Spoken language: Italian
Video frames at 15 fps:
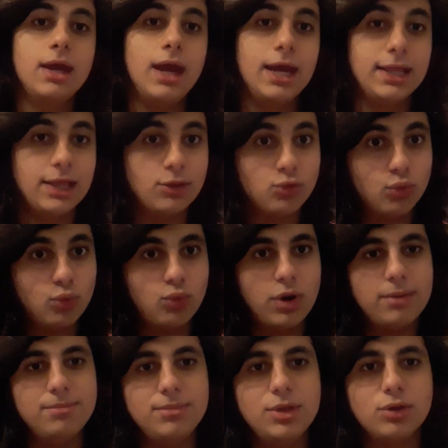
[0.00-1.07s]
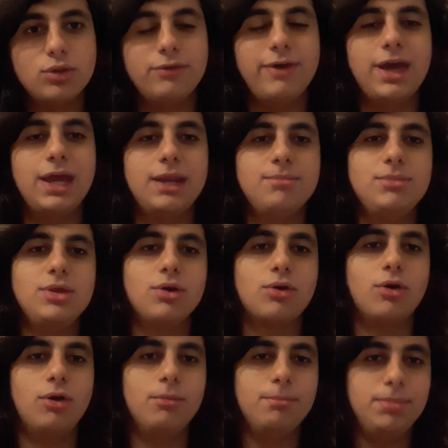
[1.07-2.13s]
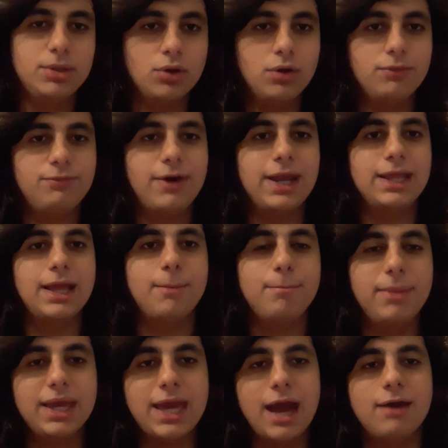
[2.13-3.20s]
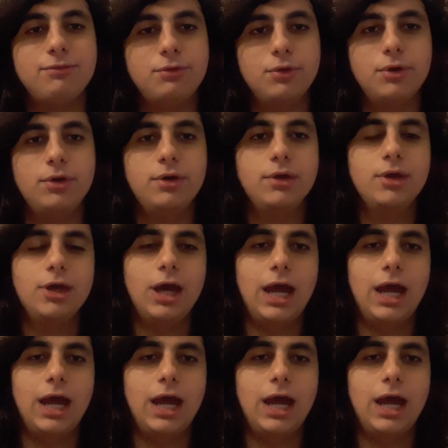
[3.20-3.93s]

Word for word: Ed è dunque mio dovere, mio compito fare da megafono